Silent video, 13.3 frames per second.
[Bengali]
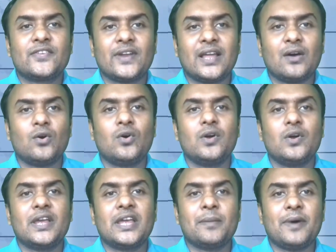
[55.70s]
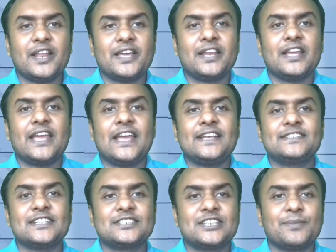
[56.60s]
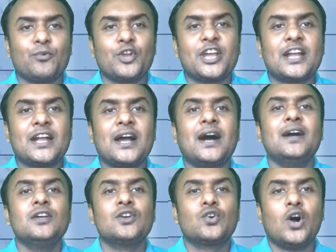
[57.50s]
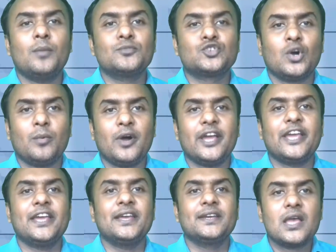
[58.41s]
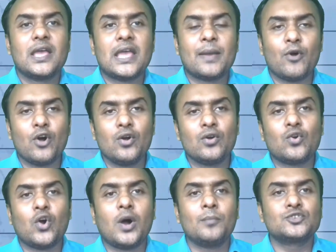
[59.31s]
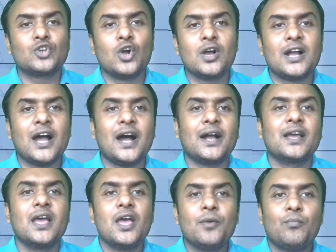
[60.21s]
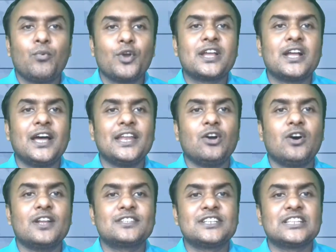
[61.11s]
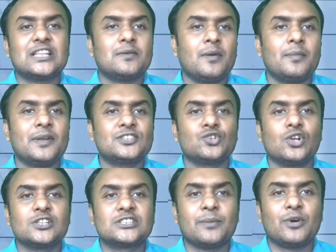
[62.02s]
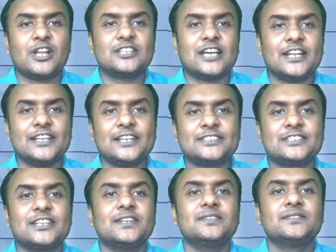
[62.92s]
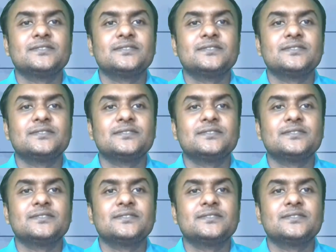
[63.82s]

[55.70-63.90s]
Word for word: এছাড়াও এবারের এইচএসসি পরীক্ষা কম সময়ে এবং কম সংখ্যাক পরীক্ষা নেওয়ার চিন্তাভাবনা চলছে বলে জানিয়েছে